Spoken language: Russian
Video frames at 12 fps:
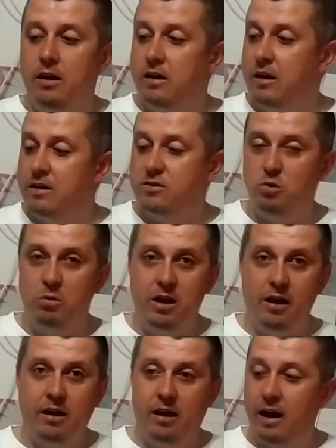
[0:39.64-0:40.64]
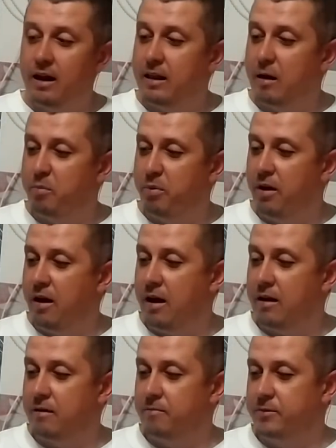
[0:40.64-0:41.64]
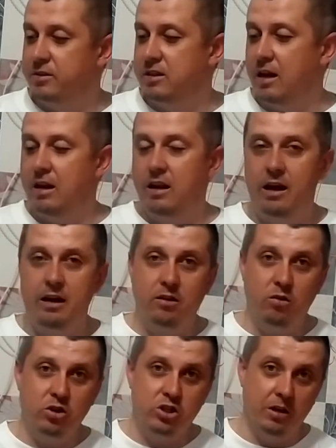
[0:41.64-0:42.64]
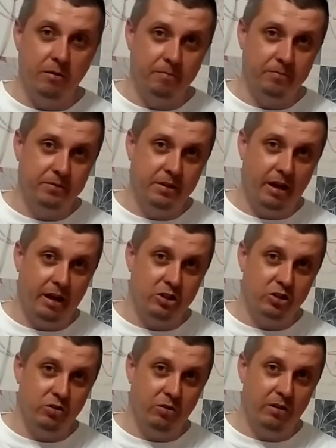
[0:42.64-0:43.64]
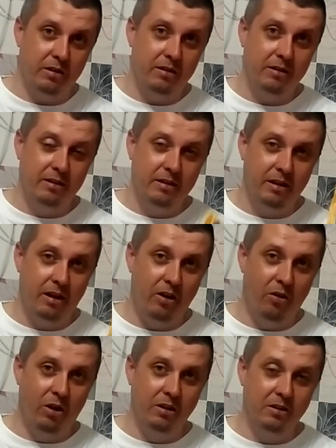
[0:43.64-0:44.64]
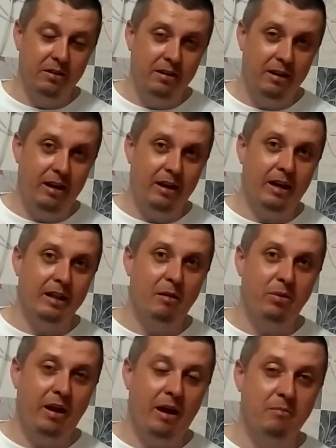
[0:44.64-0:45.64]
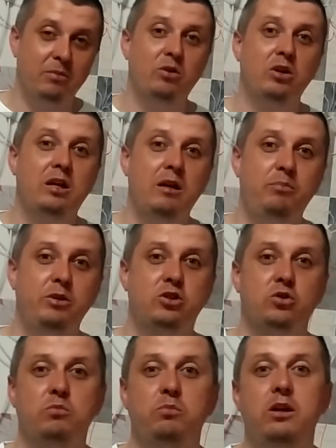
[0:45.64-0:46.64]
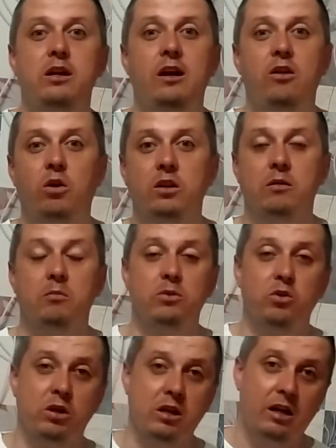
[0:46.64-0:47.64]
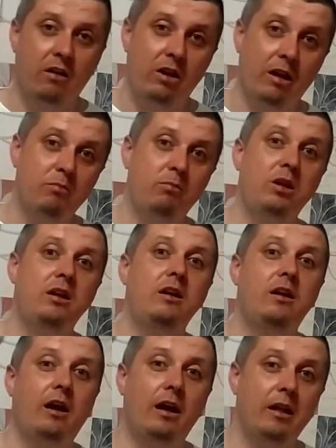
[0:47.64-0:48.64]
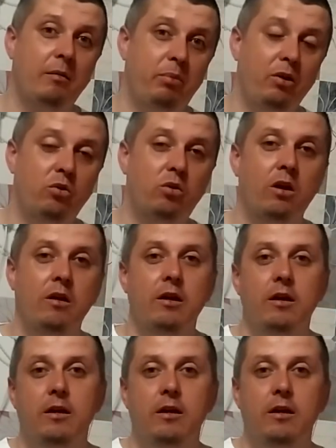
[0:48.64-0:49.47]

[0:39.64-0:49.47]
Есть у меня конопля цельная тоже. Так что лен или конопля. Многие пишут, бери лен. Многие говорят, бери коноплю.